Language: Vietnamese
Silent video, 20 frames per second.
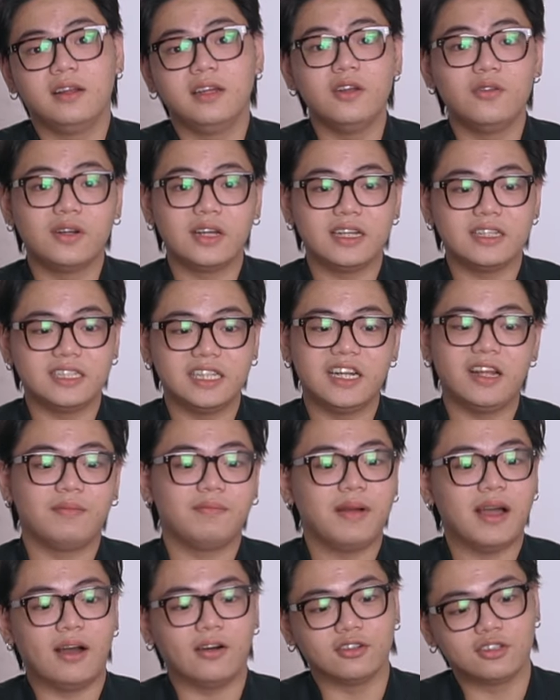Điều này sẽ
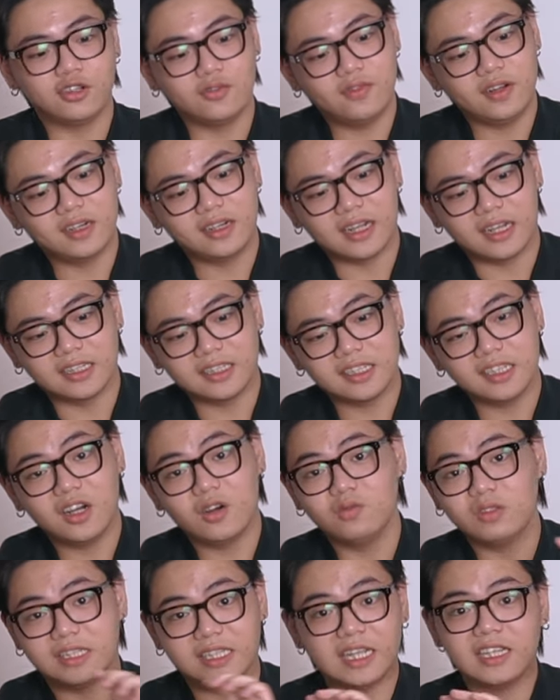đảm bảo cho phần cánh sẽ
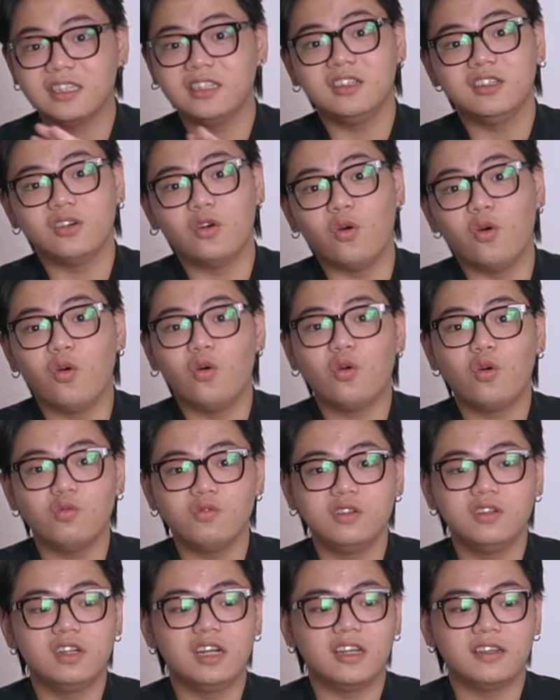không xảy ra sự cố cũng
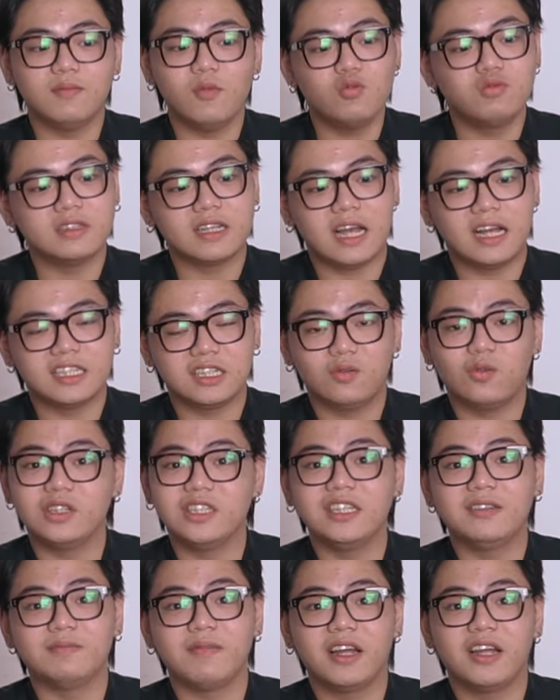như là bung ra trong quá
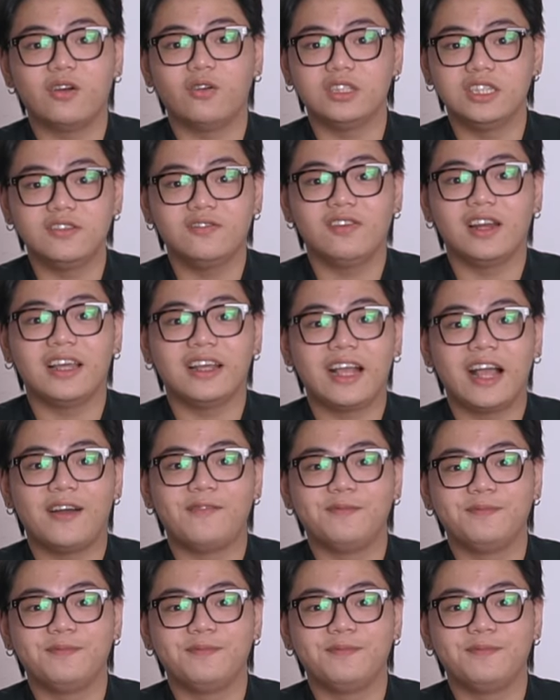trình bay của chiếc Flycam.